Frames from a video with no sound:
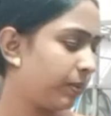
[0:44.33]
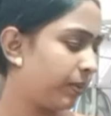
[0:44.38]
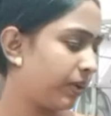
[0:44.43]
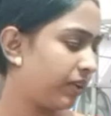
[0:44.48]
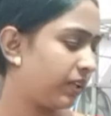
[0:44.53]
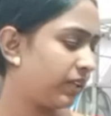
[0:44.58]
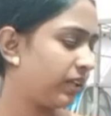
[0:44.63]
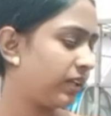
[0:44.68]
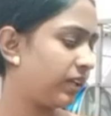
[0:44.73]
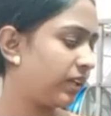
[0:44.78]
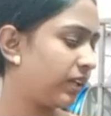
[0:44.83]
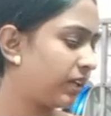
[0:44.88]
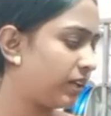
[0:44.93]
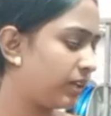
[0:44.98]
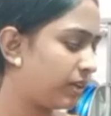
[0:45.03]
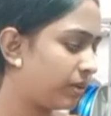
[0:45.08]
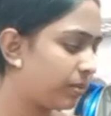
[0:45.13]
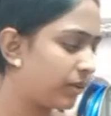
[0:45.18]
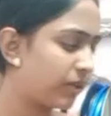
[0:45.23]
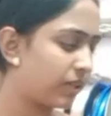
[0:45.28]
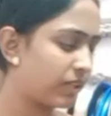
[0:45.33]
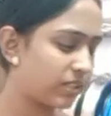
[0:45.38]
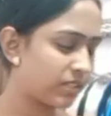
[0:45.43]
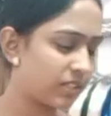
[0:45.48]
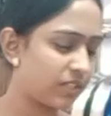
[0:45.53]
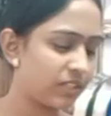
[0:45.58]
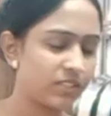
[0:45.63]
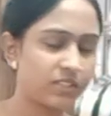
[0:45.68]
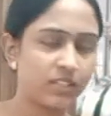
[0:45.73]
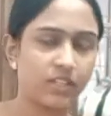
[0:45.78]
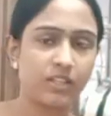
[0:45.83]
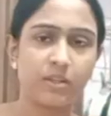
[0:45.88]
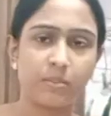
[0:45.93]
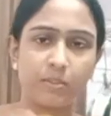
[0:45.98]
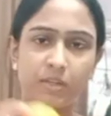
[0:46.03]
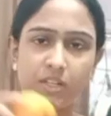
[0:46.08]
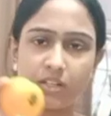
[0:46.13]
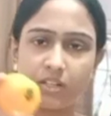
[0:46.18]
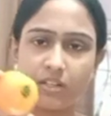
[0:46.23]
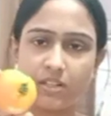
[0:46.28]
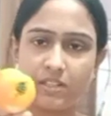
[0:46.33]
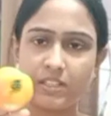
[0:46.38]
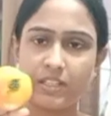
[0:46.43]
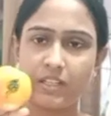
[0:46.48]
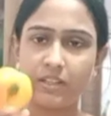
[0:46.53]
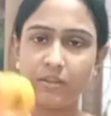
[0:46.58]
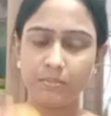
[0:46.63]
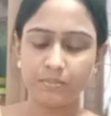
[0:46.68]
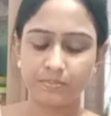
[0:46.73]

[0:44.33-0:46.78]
मैंने एक बड़ा साइज़ का टमाटर लिया